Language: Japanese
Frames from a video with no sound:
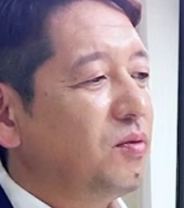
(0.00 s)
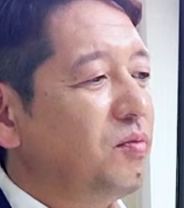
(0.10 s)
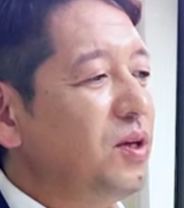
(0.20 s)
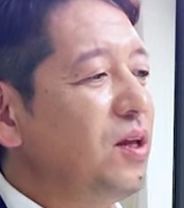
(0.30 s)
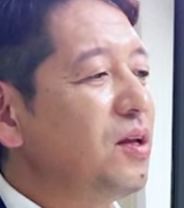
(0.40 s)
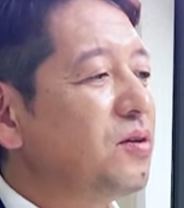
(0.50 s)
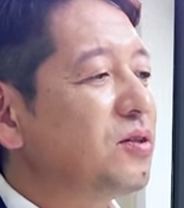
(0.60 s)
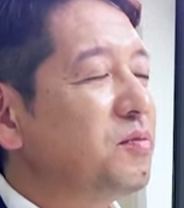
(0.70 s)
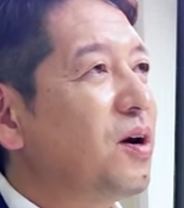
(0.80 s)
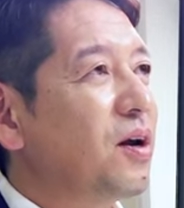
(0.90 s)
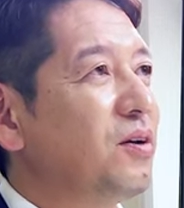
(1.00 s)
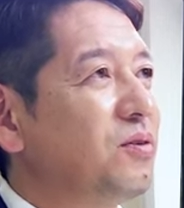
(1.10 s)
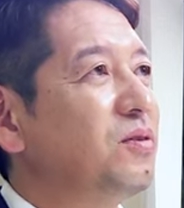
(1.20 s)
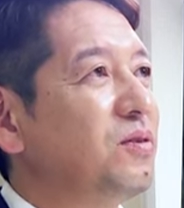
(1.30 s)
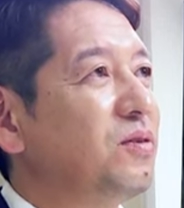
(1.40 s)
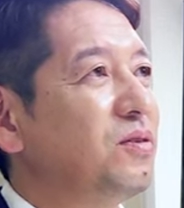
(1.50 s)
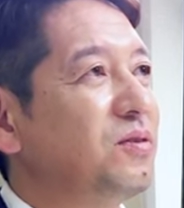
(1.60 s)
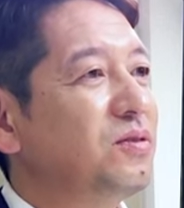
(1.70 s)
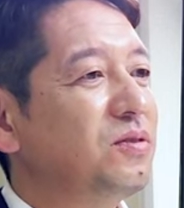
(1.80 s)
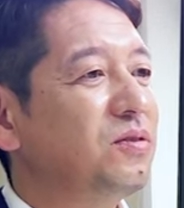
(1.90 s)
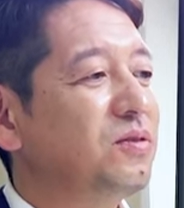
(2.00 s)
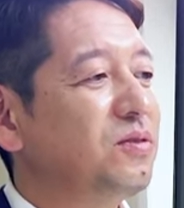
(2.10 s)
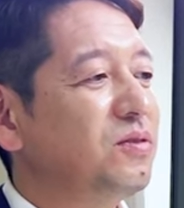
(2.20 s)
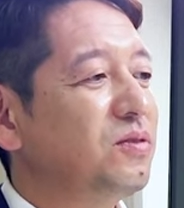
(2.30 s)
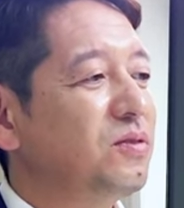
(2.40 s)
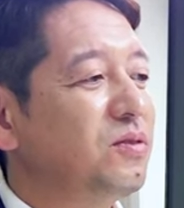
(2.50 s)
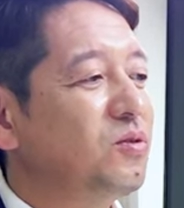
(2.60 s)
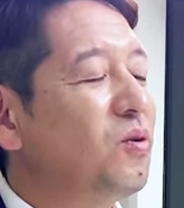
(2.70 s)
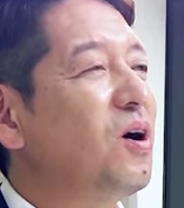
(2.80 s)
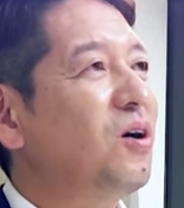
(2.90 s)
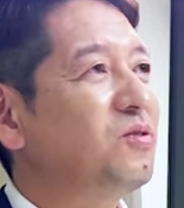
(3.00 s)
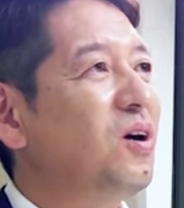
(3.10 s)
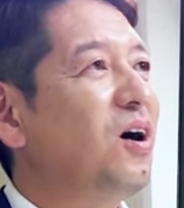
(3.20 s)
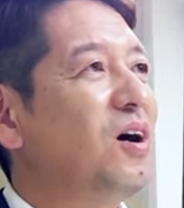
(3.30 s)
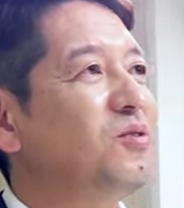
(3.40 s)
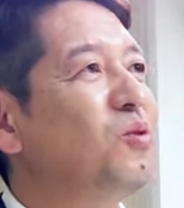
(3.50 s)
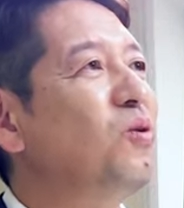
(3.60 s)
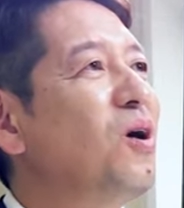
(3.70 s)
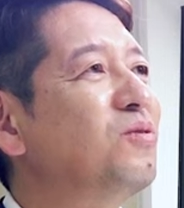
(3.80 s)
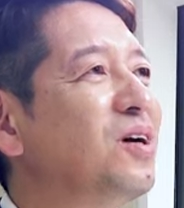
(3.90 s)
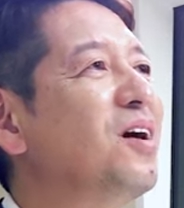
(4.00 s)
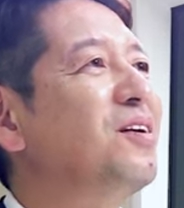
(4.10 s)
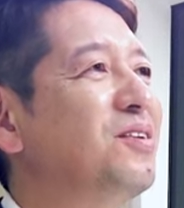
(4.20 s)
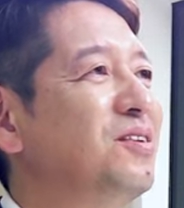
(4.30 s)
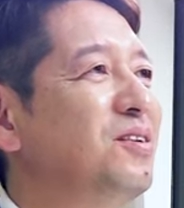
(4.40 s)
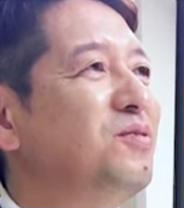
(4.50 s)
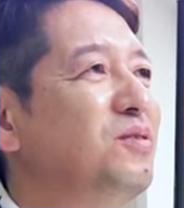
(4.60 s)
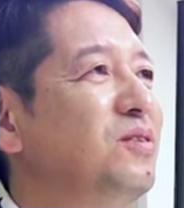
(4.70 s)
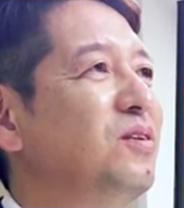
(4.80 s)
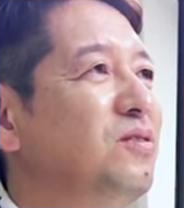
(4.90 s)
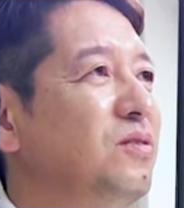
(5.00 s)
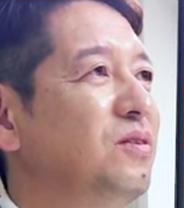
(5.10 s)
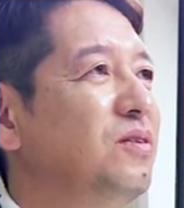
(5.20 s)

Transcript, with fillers: 見て盗まれるノウハウはノウハウじゃないって言ってたんです